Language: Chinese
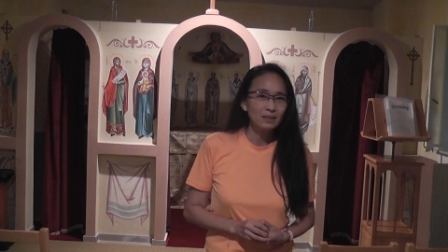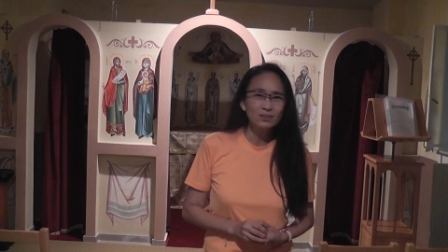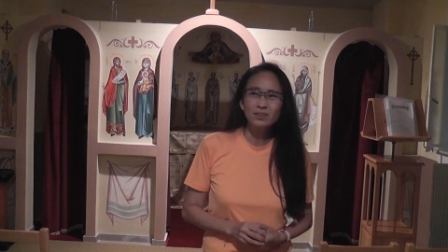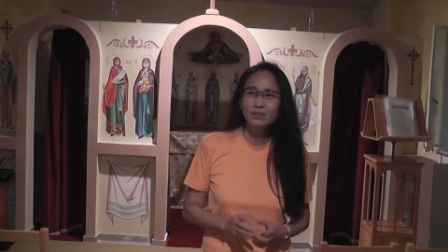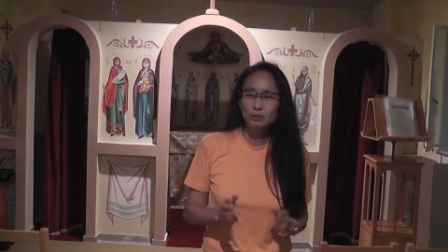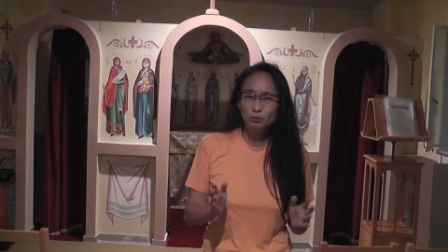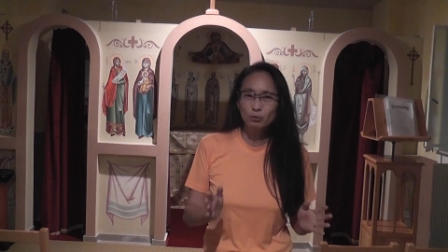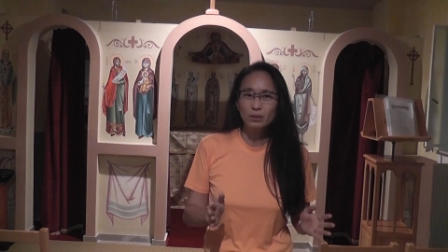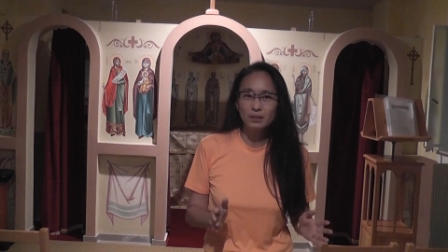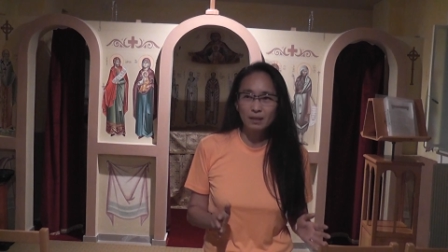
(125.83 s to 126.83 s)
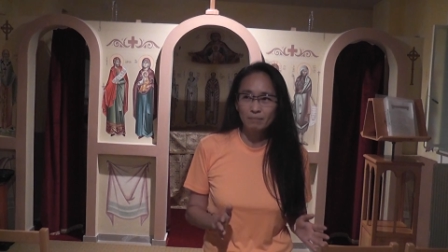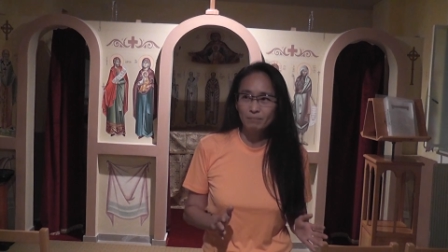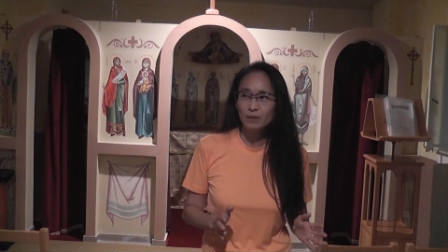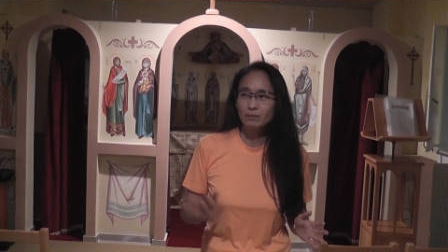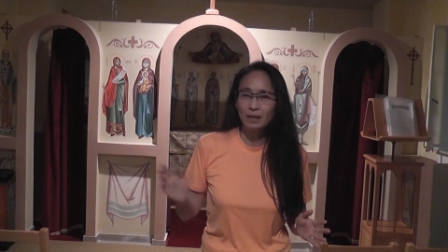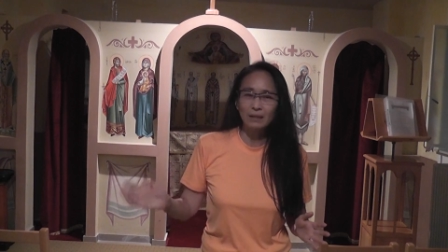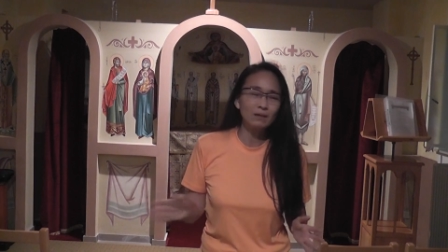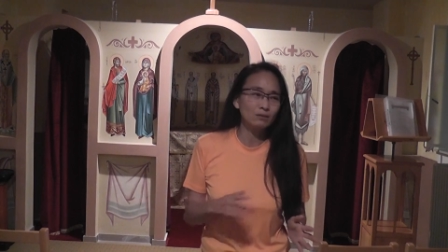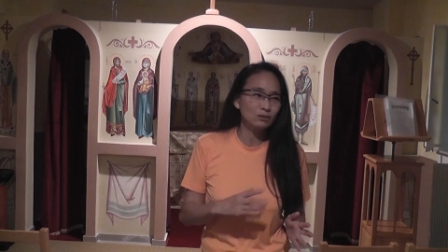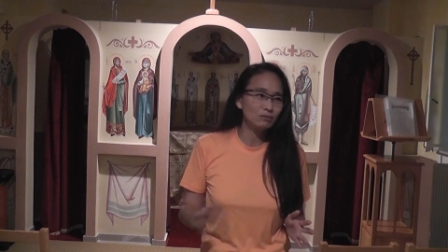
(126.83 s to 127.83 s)
就是你做一点没有达
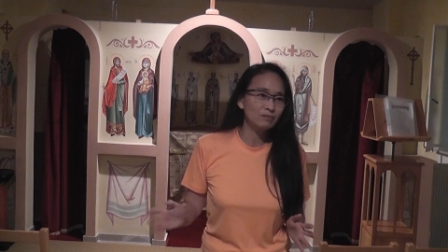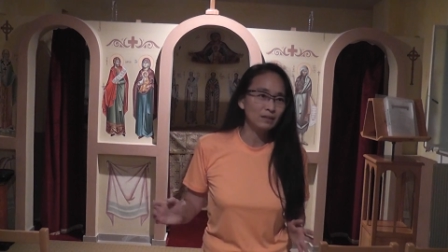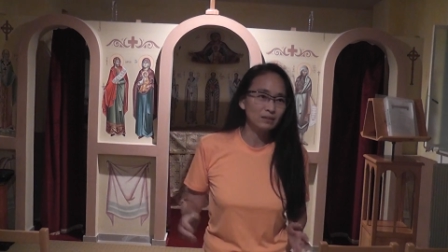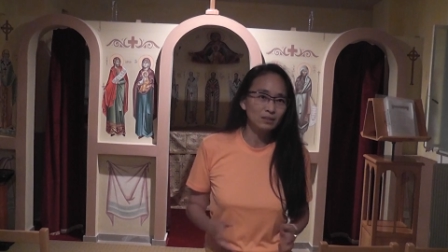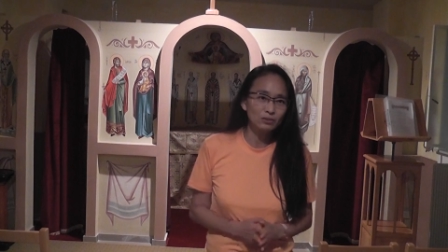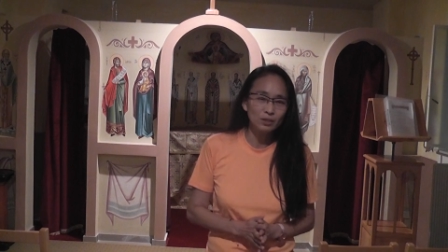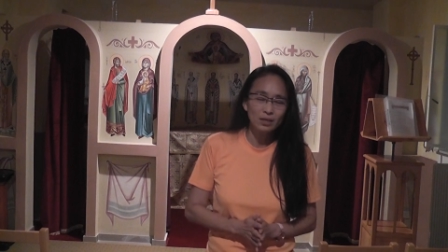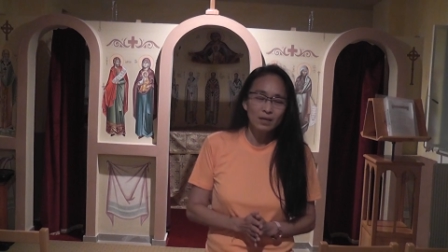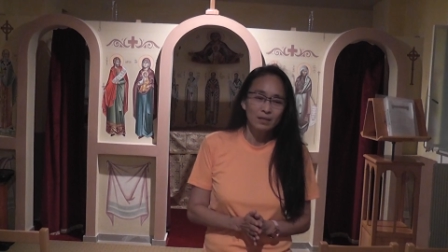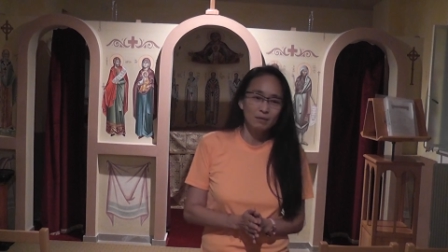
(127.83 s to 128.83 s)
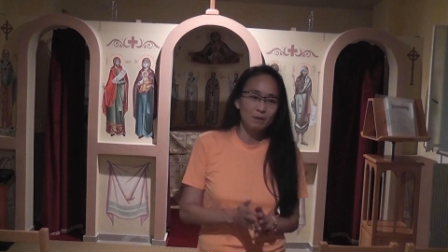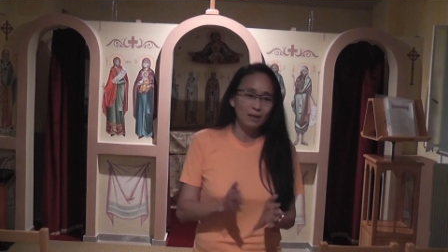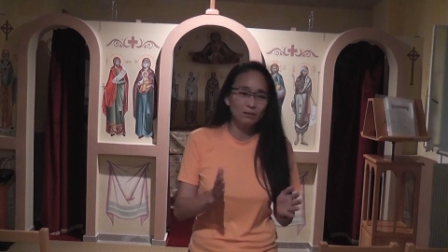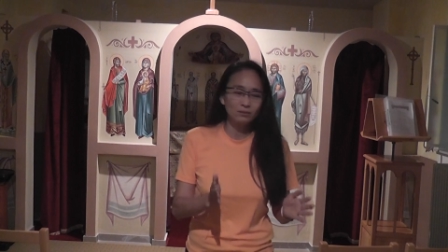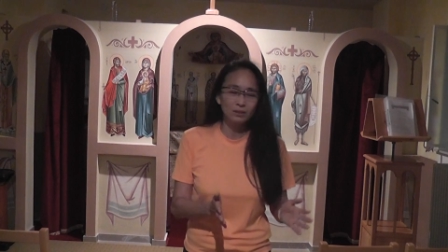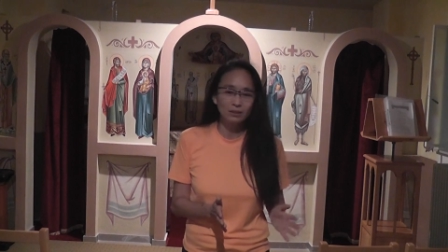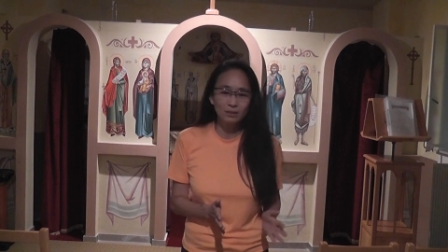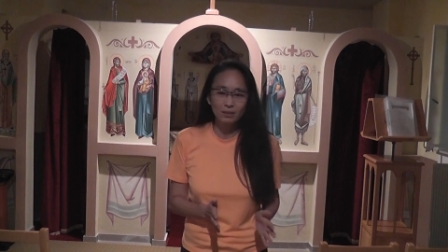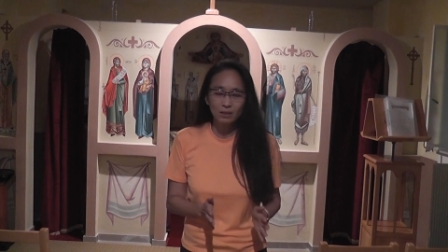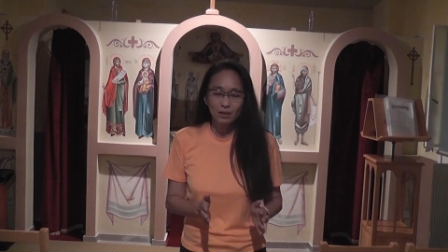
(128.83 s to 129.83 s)
到你就放弃，所以你把它弄成一
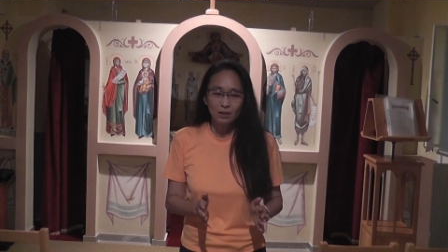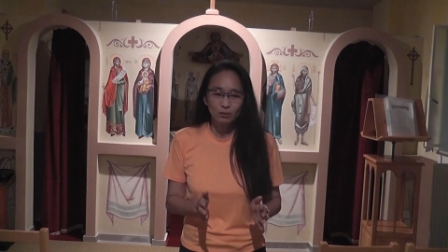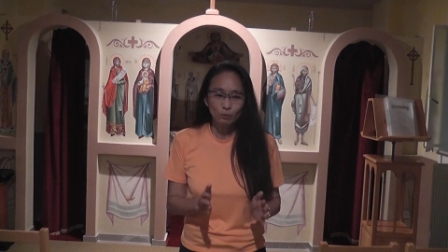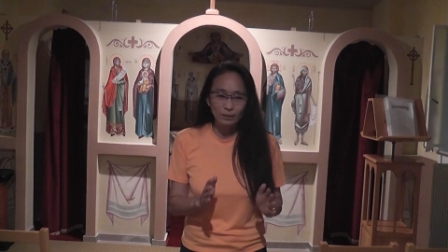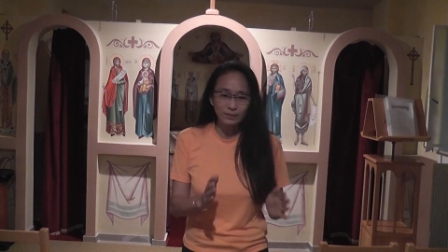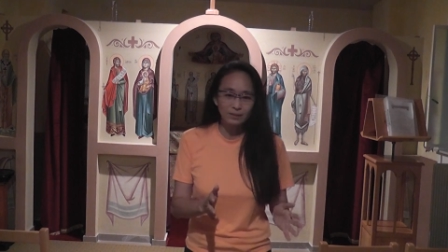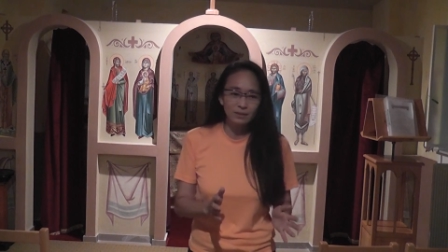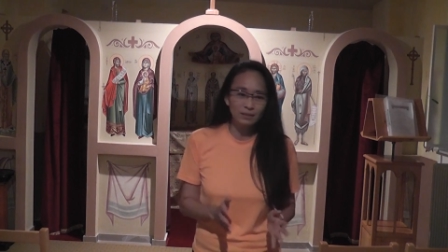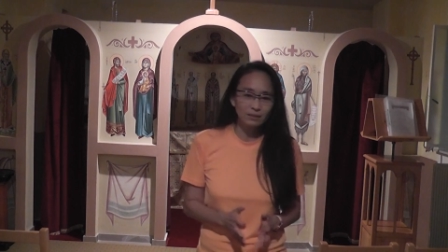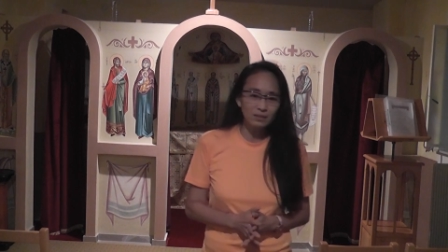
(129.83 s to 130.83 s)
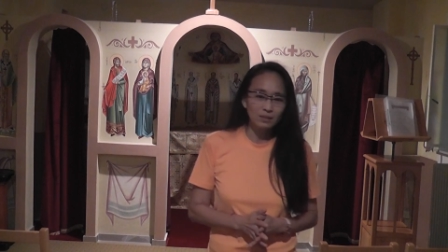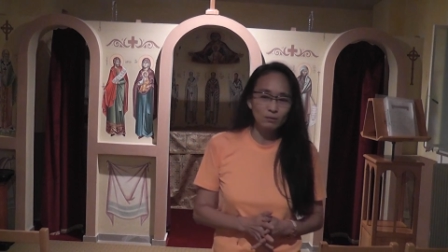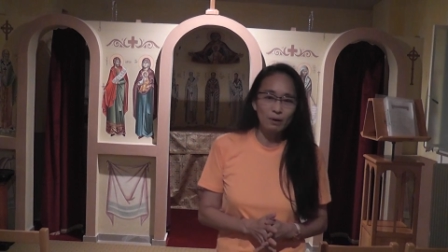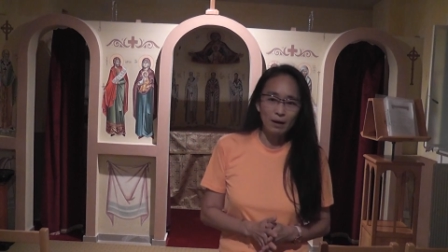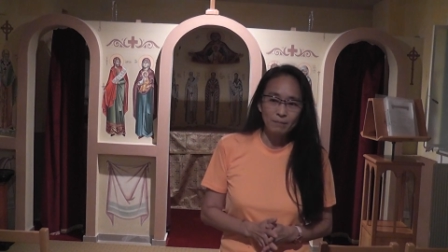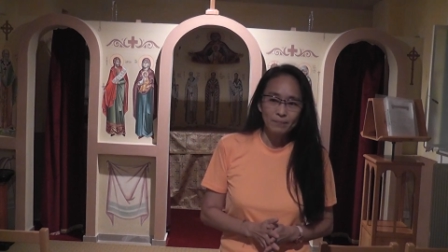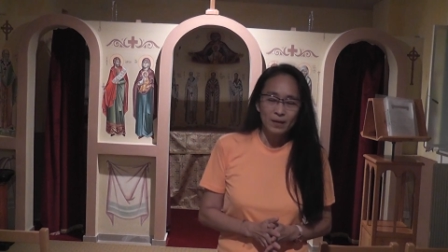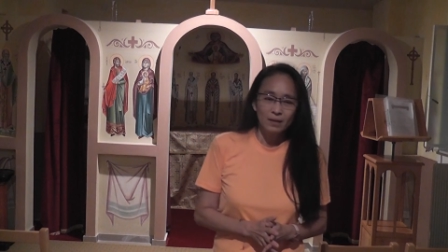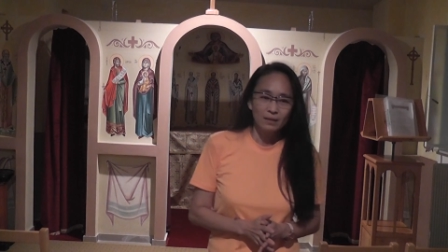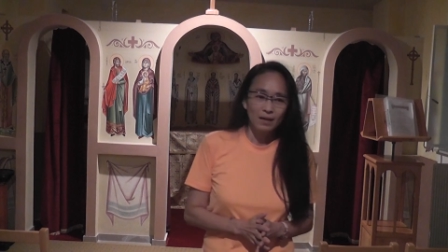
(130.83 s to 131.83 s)
个短时间的计划，
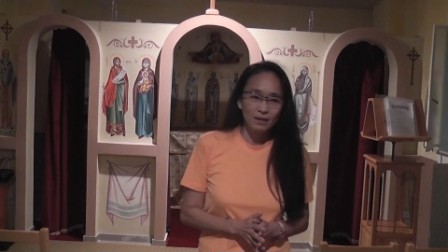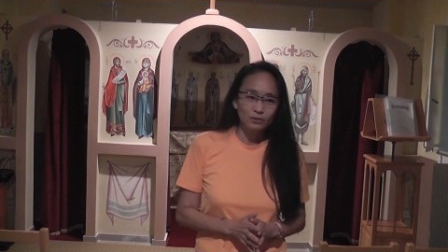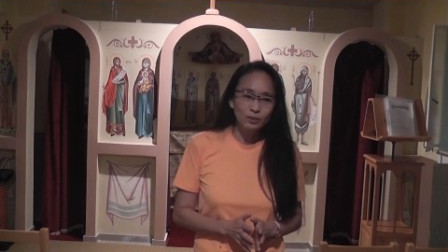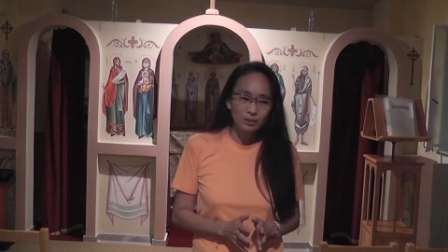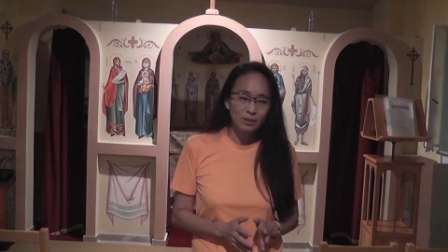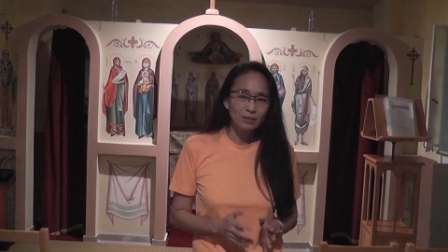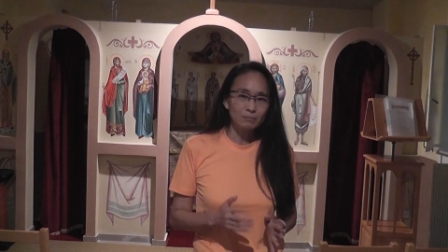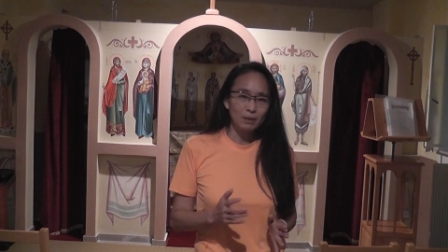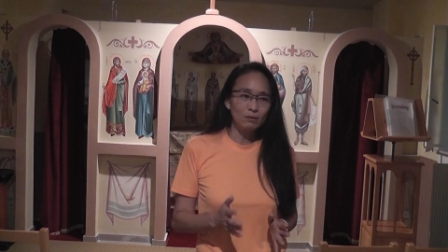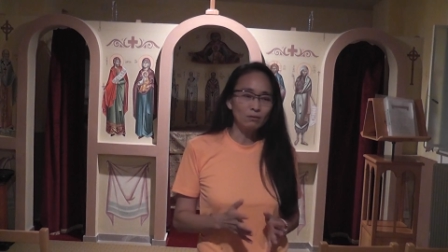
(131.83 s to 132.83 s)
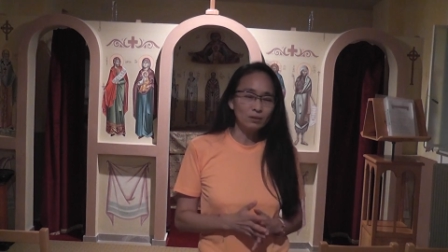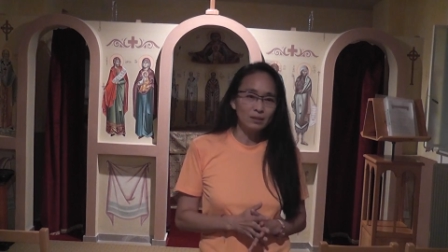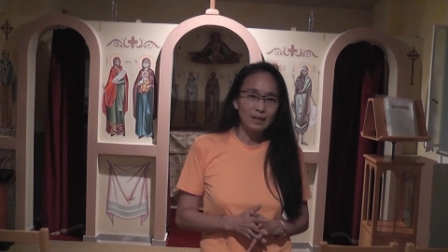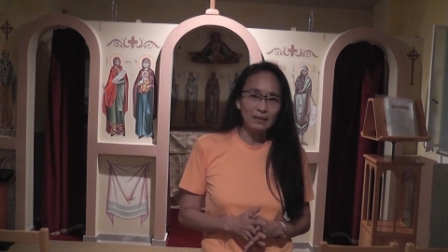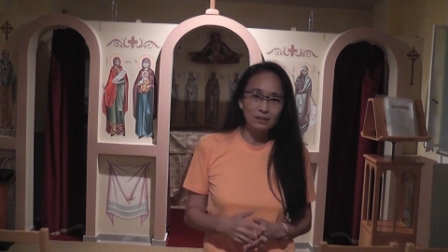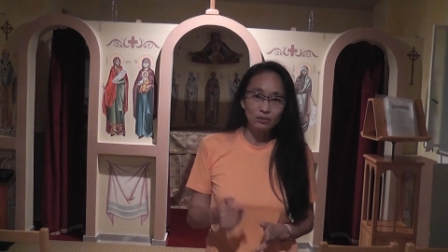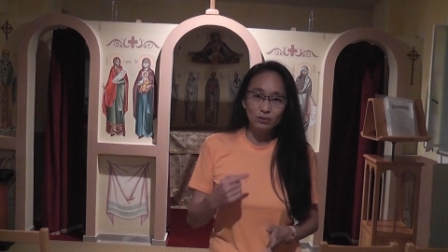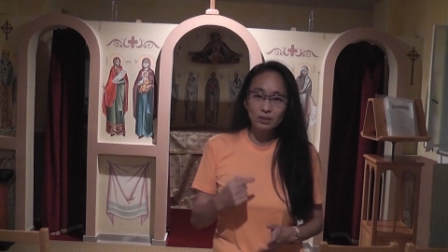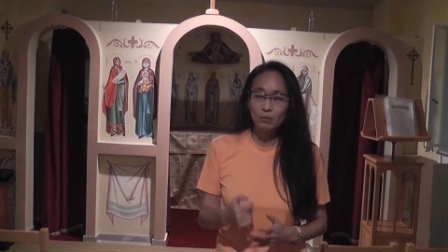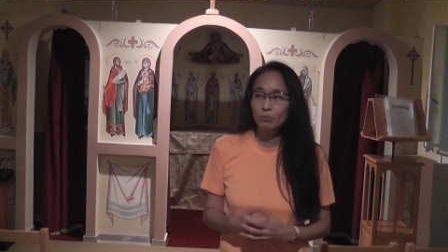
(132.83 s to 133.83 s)
那所以这样比较容易达成。就
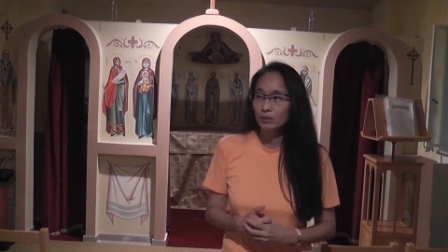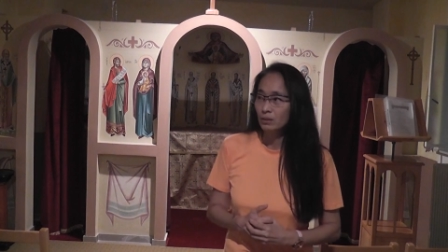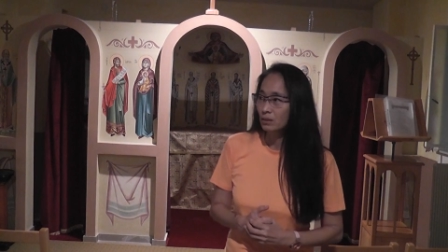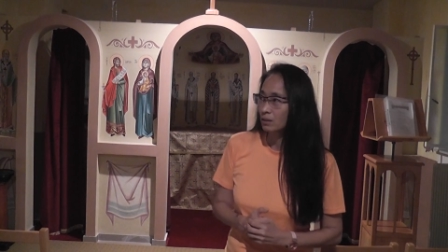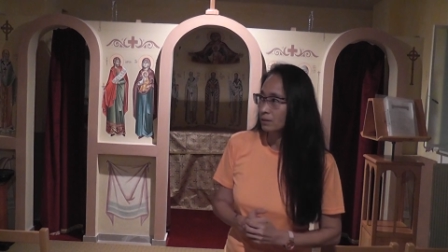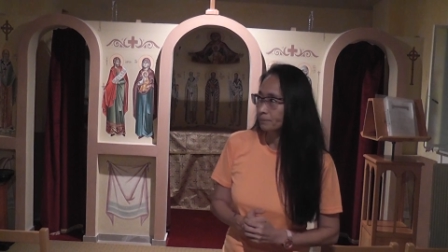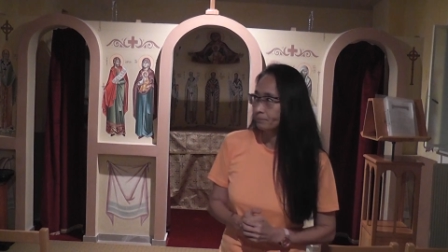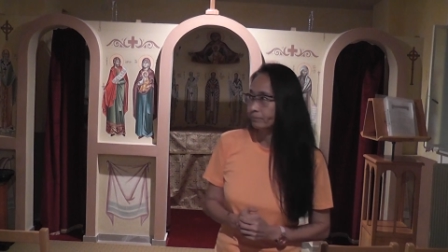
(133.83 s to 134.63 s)
像我的那个。